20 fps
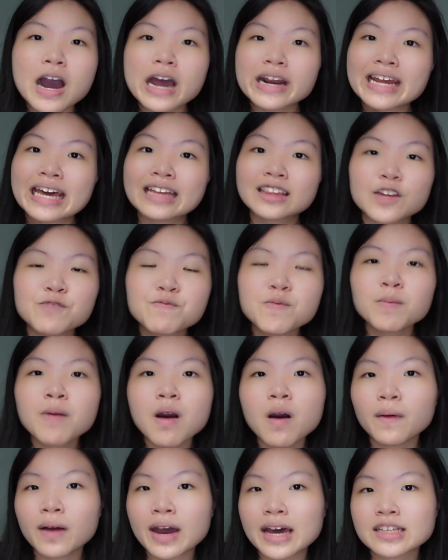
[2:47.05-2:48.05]
native
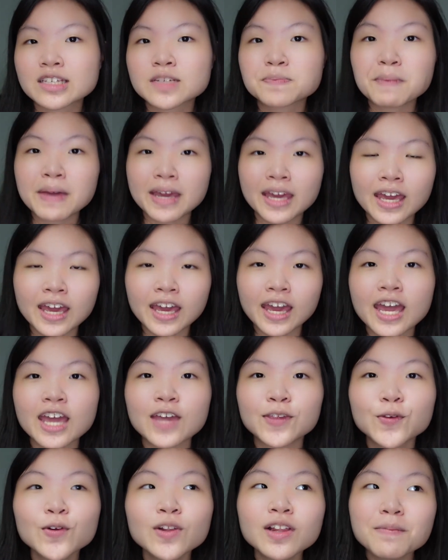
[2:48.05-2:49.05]
membawakan speakingnya
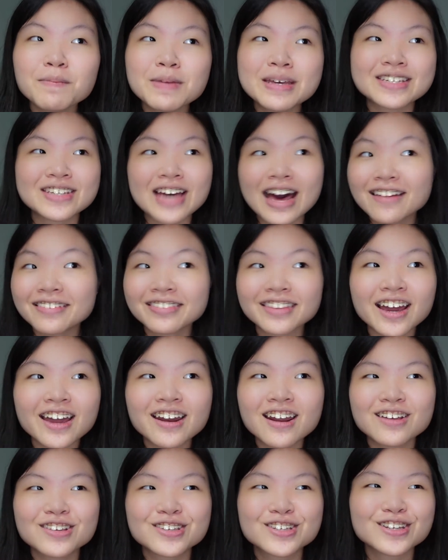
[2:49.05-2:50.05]
itu lebih santai
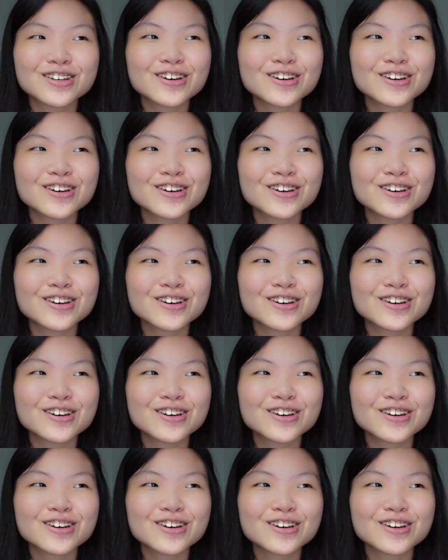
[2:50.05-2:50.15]
dan